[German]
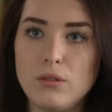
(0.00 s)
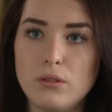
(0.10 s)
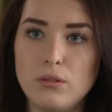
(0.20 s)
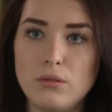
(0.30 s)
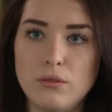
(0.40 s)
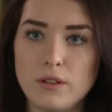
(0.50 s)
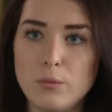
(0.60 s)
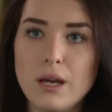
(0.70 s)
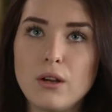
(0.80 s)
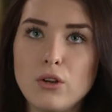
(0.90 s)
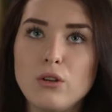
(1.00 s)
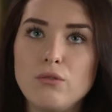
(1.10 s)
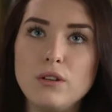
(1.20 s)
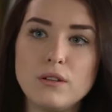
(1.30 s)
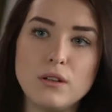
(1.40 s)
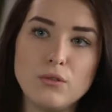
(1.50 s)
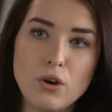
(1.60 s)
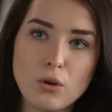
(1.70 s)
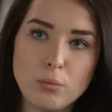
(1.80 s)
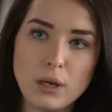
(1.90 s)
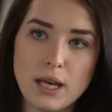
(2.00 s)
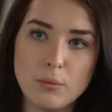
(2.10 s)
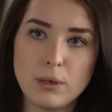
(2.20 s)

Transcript: äh, was machen können, wie es in den Wochenplan